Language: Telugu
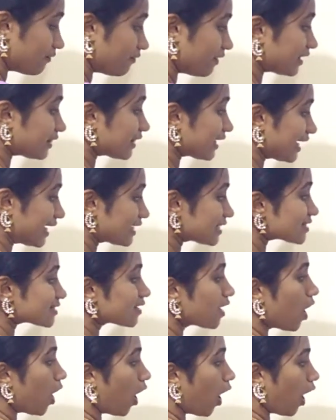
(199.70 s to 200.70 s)
విత్ ఇట్స్
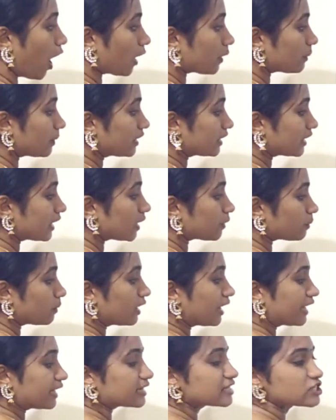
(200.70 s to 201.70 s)
ఆర్బిటల్
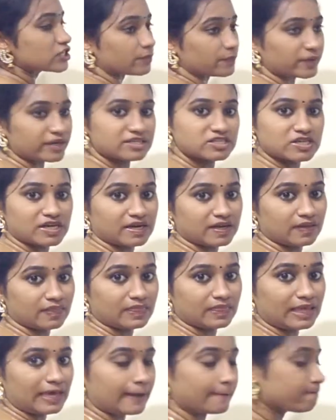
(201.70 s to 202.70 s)
ప్లేన్ అని చెప్పడం
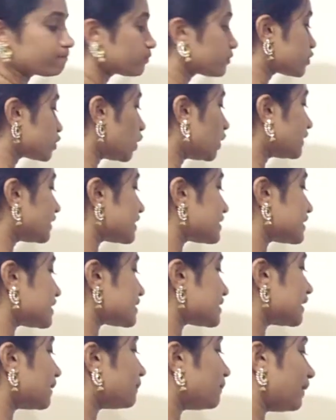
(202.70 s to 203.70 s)
జరిగింది సో దిస్
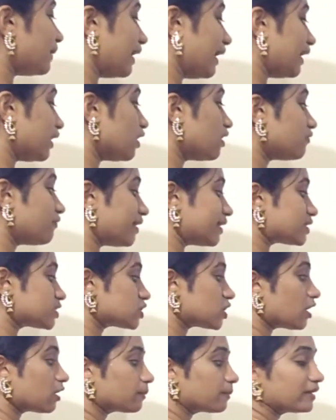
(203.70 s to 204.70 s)
ఈస్ ద ప్లేన్ ఆఫ్
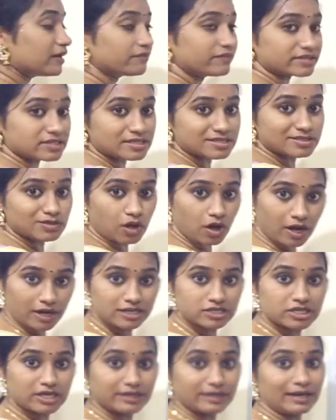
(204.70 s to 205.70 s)
ఎర్త్స్ ఆర్బిట్ విచ్ ఇస్
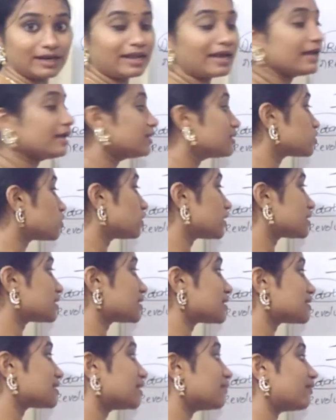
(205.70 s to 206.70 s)
హారిజెంటల్ లైన్ సో
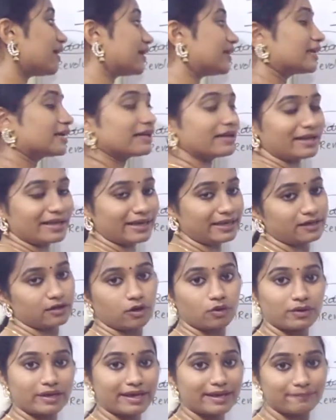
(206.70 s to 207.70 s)
దిస్ ఈస్ ద వర్టికల్ లైన్
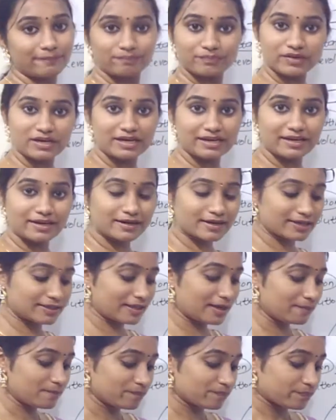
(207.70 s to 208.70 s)
ఓకే క్లియర్
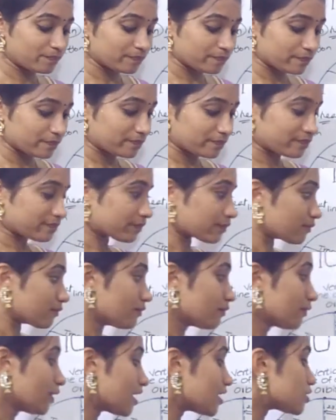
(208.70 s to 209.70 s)
కదా
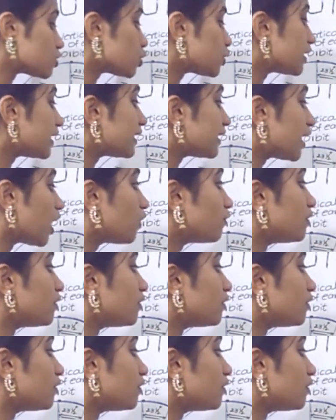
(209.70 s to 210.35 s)
సో దట్ నౌ